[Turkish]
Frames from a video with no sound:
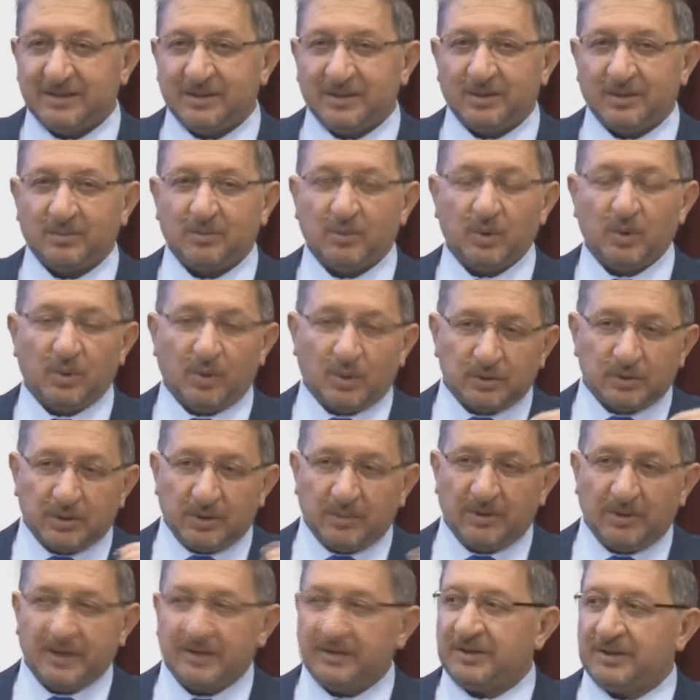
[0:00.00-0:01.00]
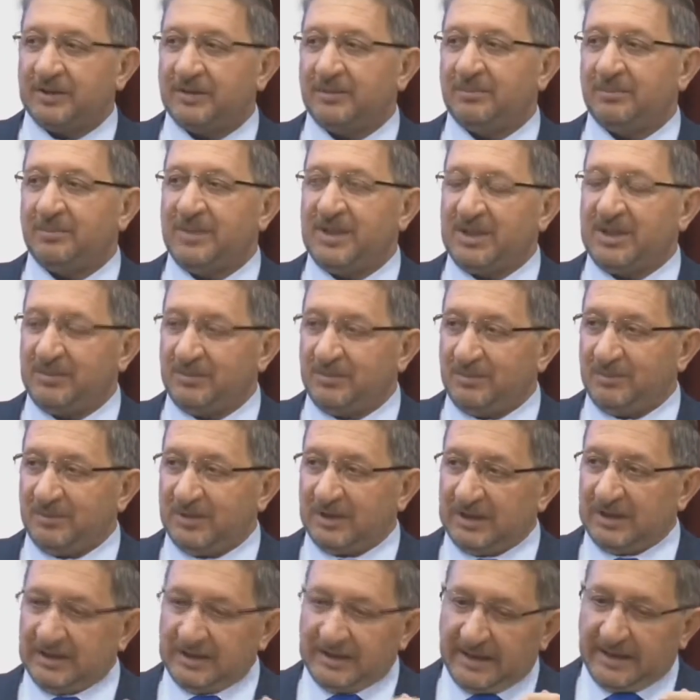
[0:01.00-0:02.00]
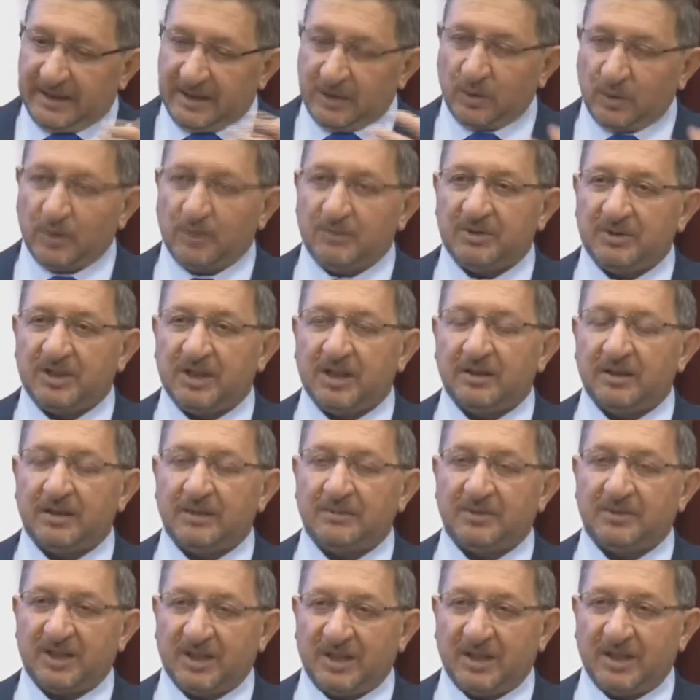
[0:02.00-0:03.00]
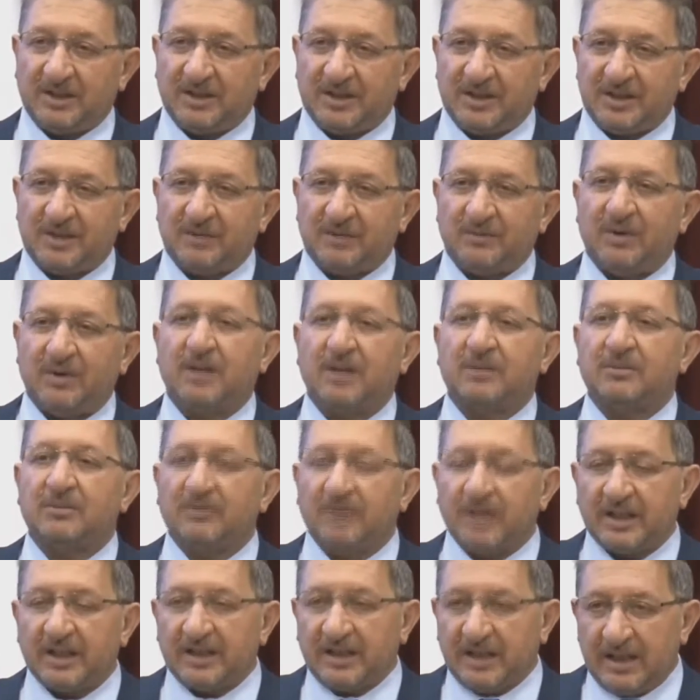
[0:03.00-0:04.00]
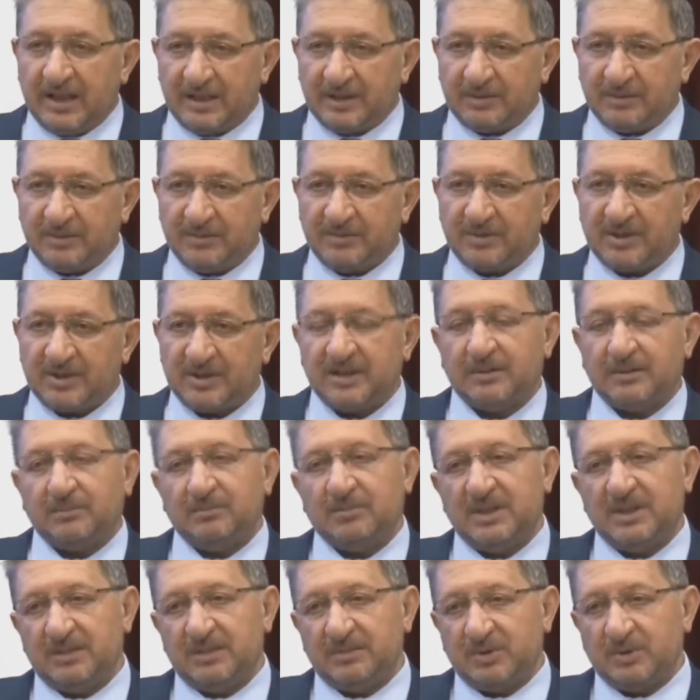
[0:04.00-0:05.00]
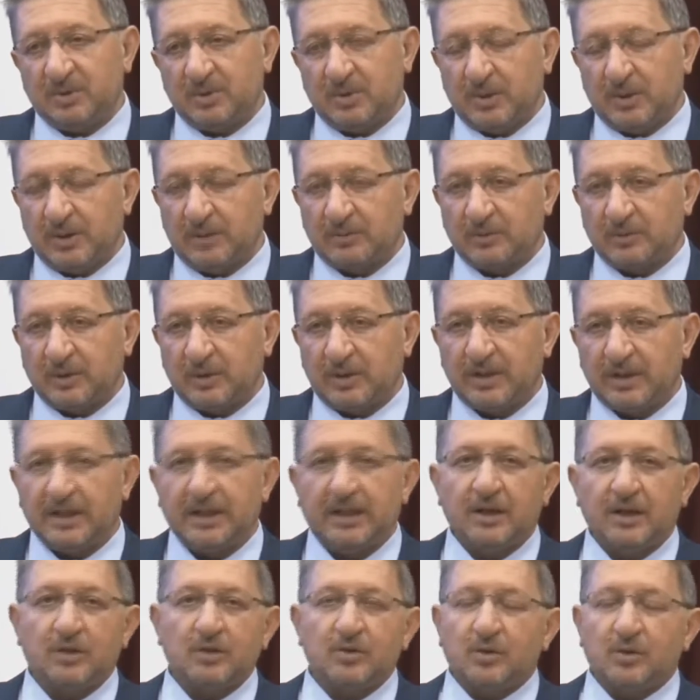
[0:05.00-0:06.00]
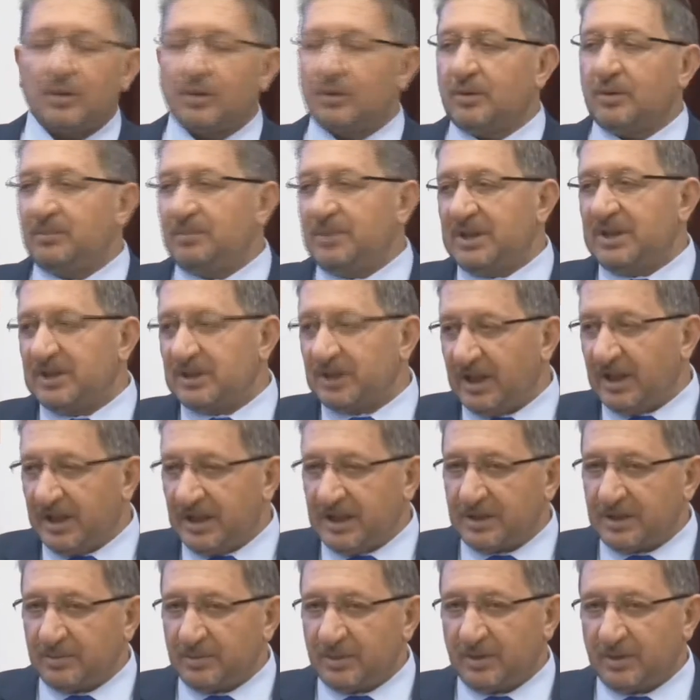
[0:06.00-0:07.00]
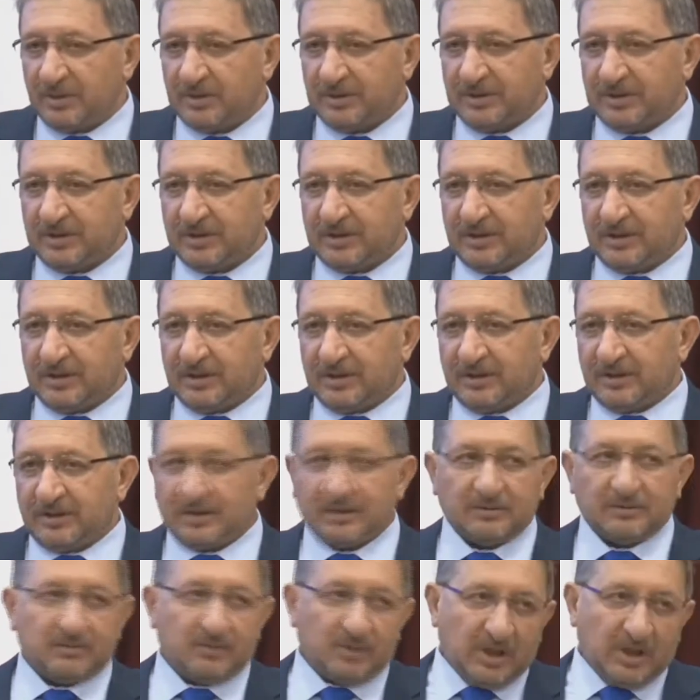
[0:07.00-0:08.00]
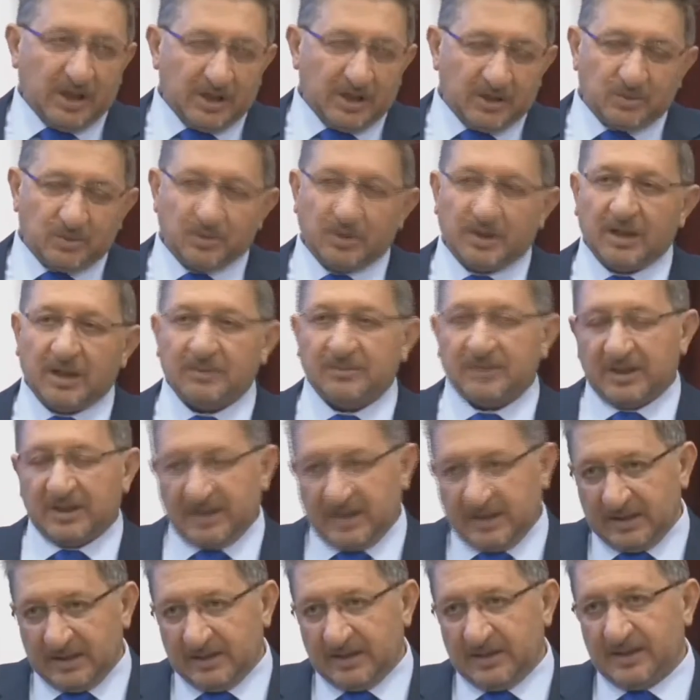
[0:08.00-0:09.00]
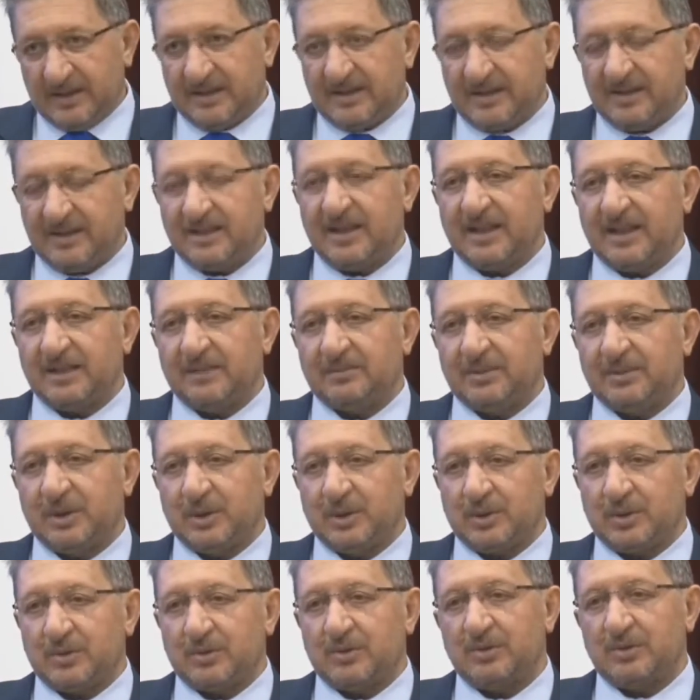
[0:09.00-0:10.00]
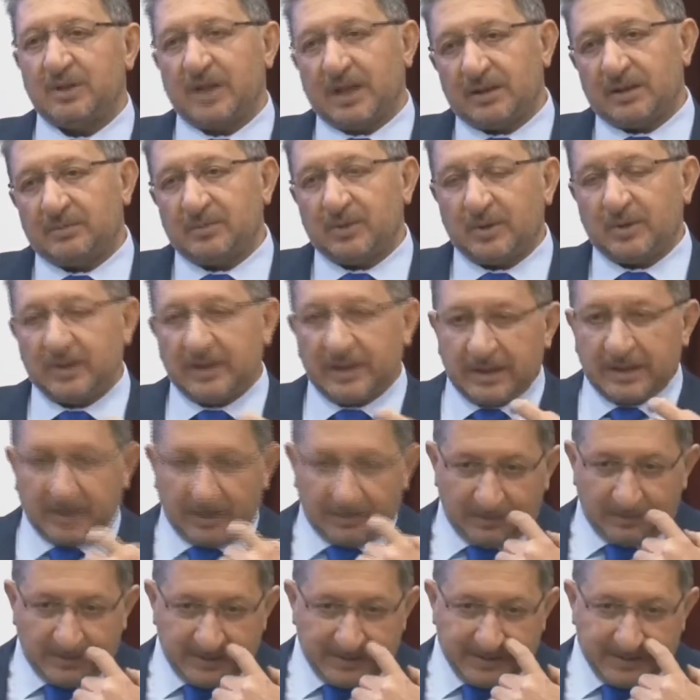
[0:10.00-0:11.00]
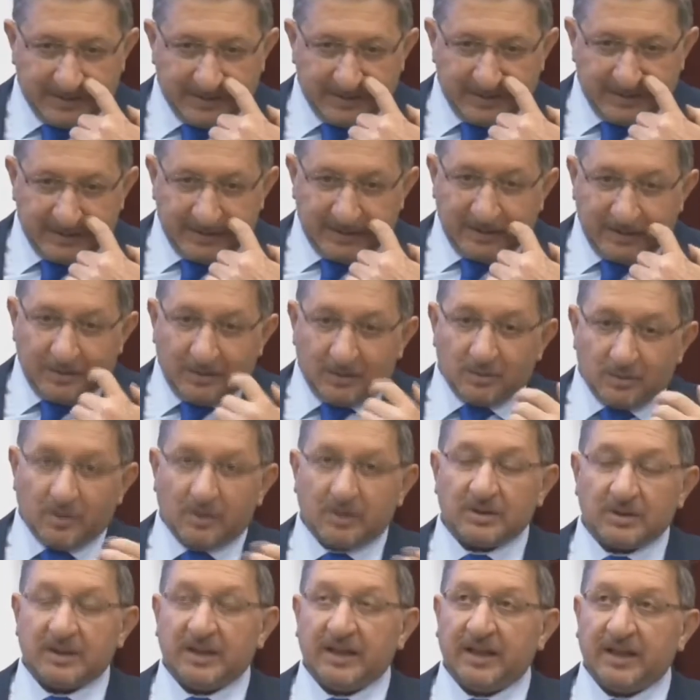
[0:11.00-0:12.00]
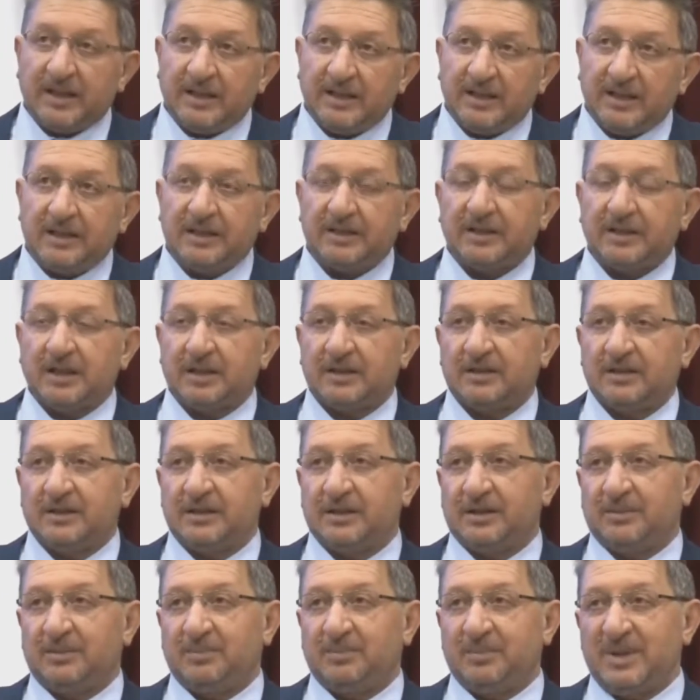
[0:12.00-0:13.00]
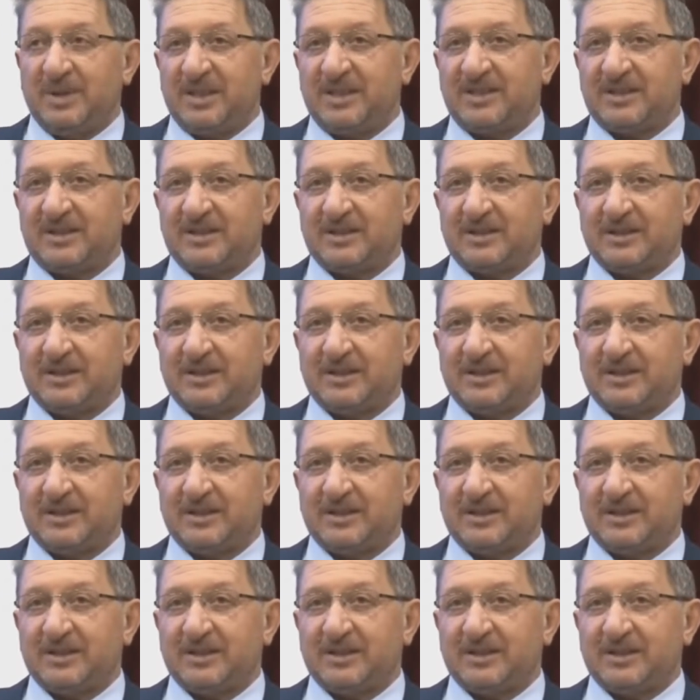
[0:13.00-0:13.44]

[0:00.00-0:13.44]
bu otoban bizim ekonomik anlamda katkısı var mı? Var gelişmemizde. Bizim için önemli olan sorunun bir tanesi bu. Hı hı kaç dönemdir kendini sizler de biliyorsunuz. Yani bugüne kalması. Sonra her ne kadar e, biz